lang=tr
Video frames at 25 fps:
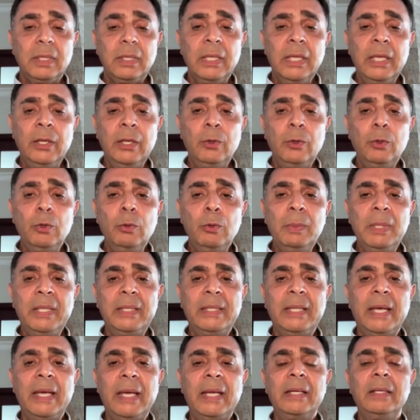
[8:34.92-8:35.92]
e, Rum
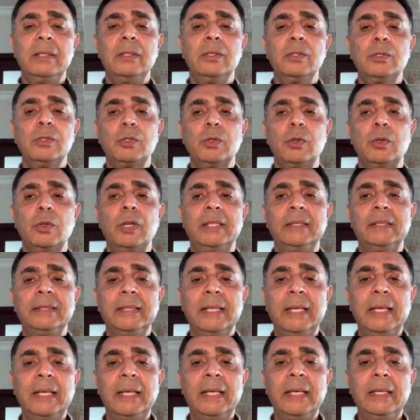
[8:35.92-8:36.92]
lider son
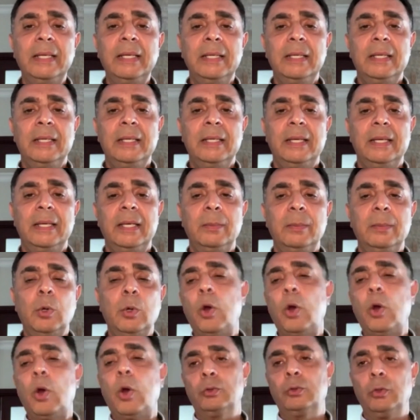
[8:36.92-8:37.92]
anda e,
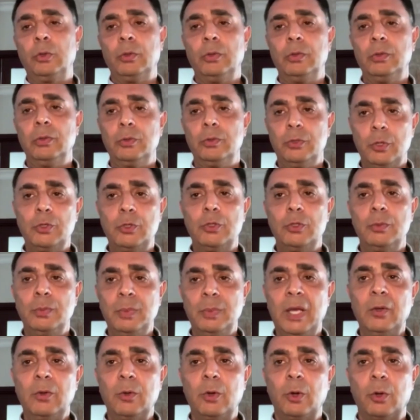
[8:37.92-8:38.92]
korktu,
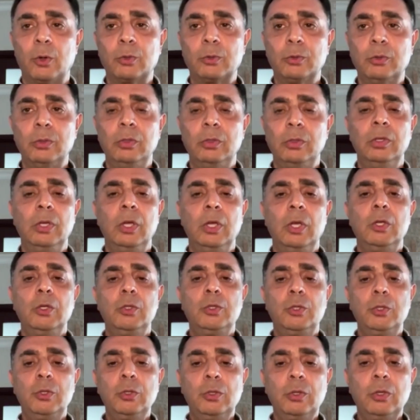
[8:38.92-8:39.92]
çözümden korktu.
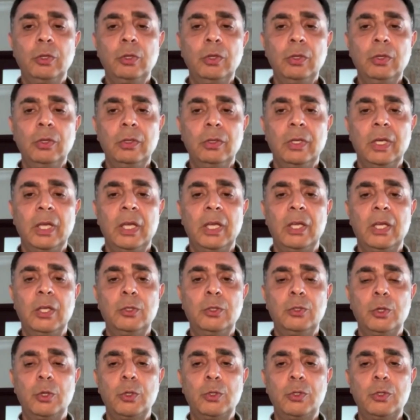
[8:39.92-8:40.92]
Çünkü
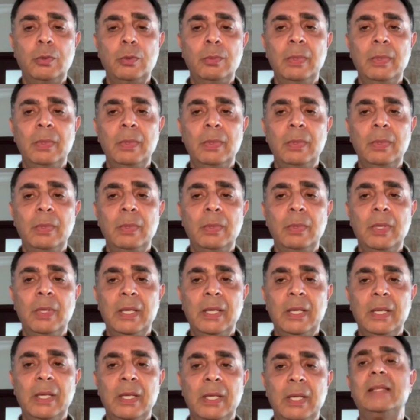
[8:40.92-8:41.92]
e, çözüm
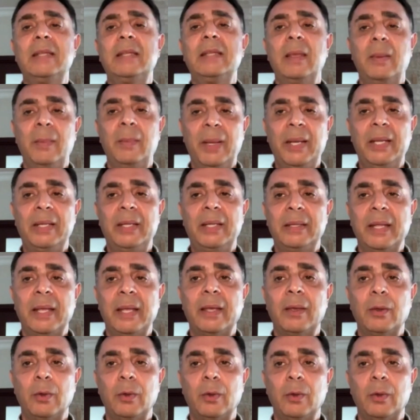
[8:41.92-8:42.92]
eşitlik
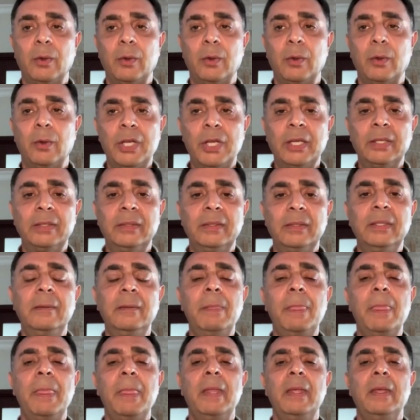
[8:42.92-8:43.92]
temelinde
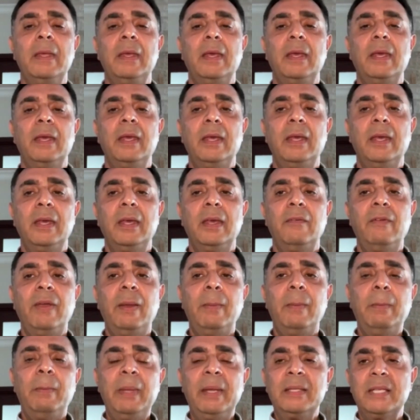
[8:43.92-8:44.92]
olacaktı e,
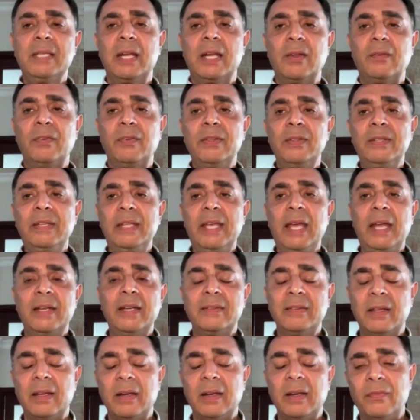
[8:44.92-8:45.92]
ve bir tarafın
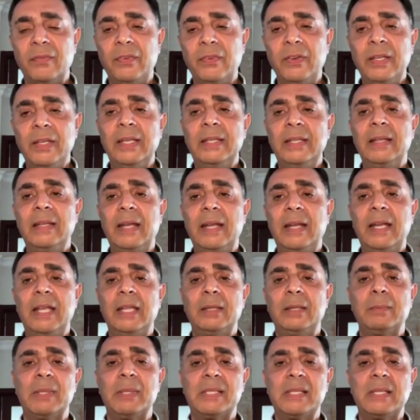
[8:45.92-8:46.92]
diğer tarafı idare
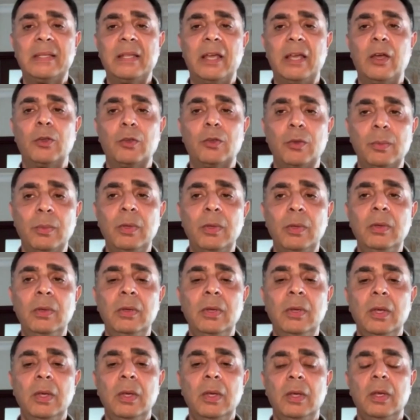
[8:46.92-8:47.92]
etmesi,
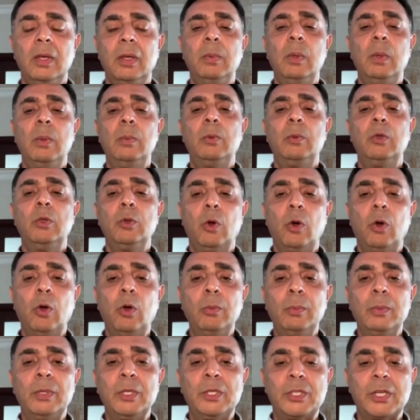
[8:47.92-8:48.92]
tahakkümü e, mümkün
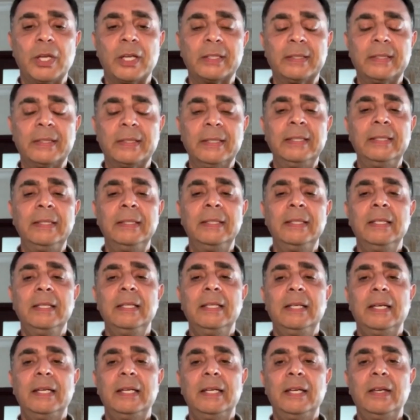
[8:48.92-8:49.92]
olmayacaktı
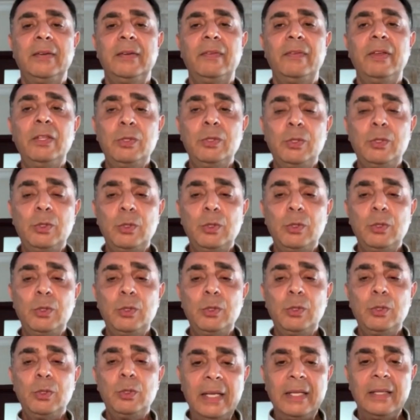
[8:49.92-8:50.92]
e, ve
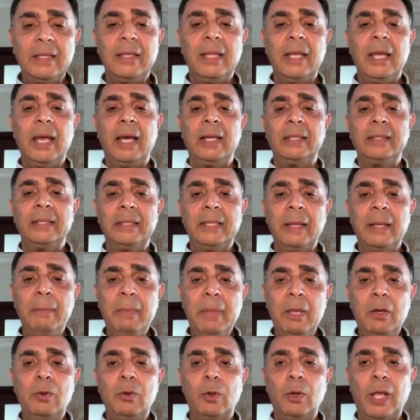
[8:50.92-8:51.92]
Türkiye'nin de adada
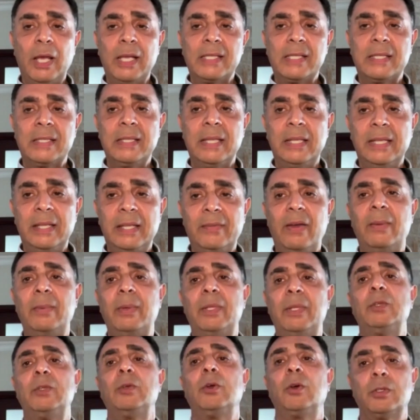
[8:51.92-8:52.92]
bir rolü aslında
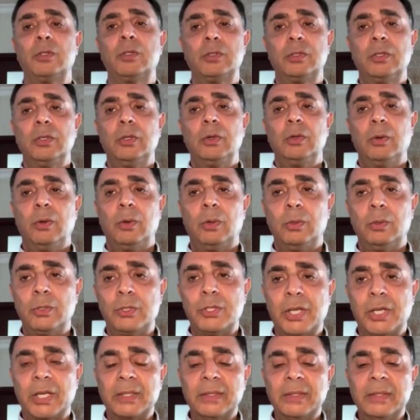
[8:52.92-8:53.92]
devam ediyor
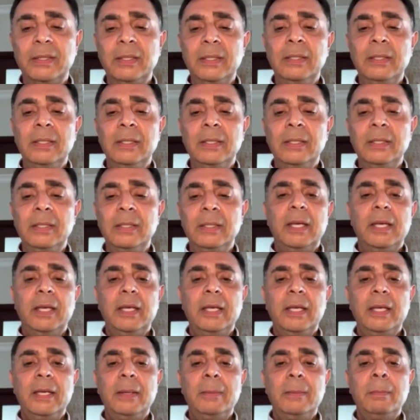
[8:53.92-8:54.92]
olacaktı.
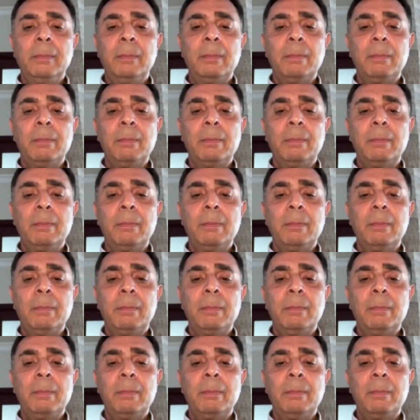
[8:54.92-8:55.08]
E,